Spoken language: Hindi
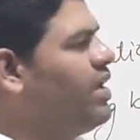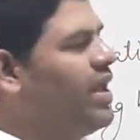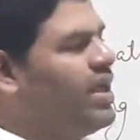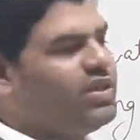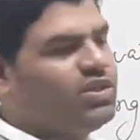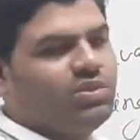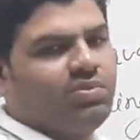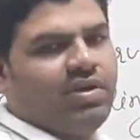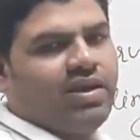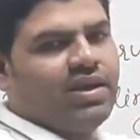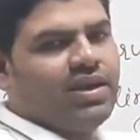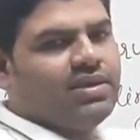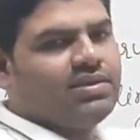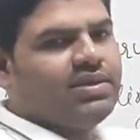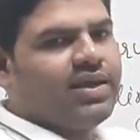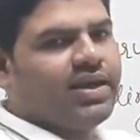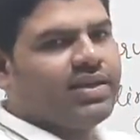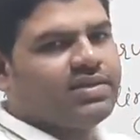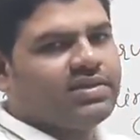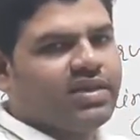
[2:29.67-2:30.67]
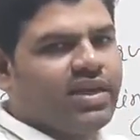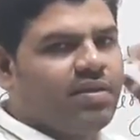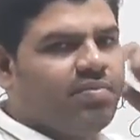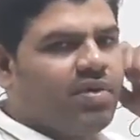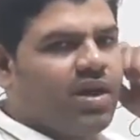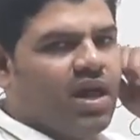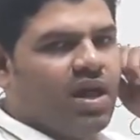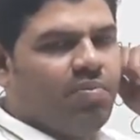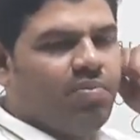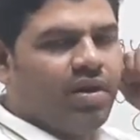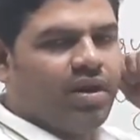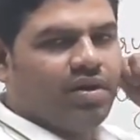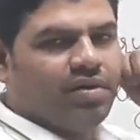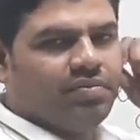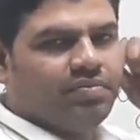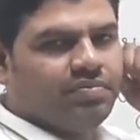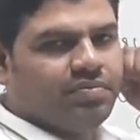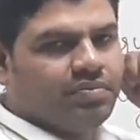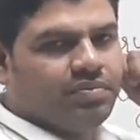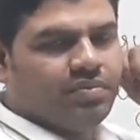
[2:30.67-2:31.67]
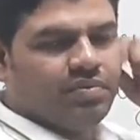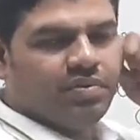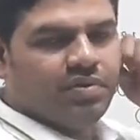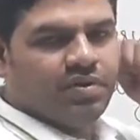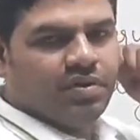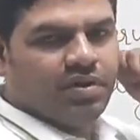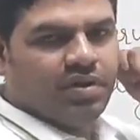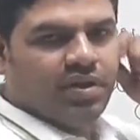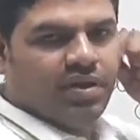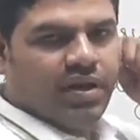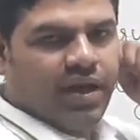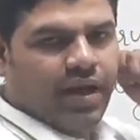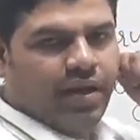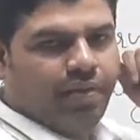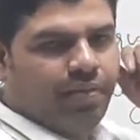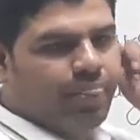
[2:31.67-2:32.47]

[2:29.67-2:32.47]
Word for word: h माइनस एक्स के बराबर ठीक है